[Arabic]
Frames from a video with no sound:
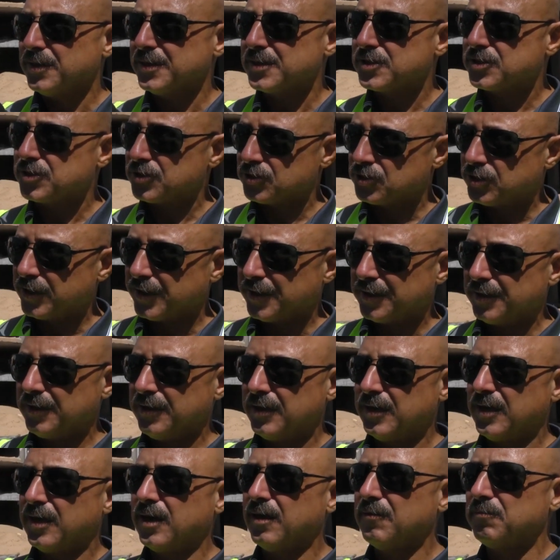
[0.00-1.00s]

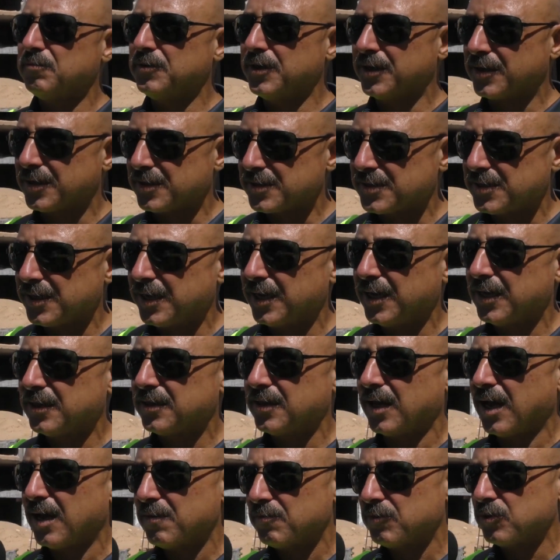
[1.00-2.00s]
استشارية
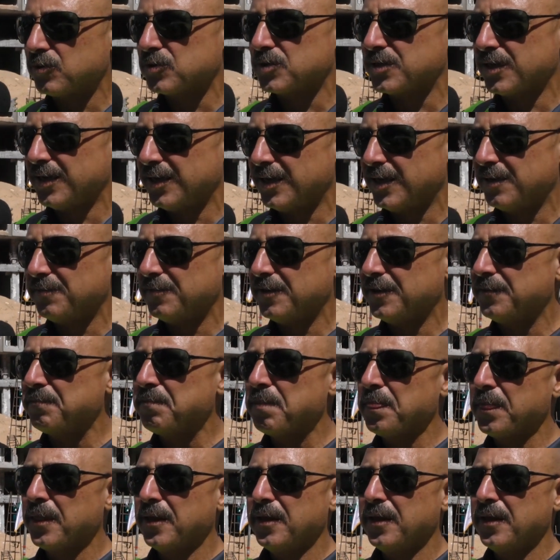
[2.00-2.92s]
بدراسات أمن وسلامة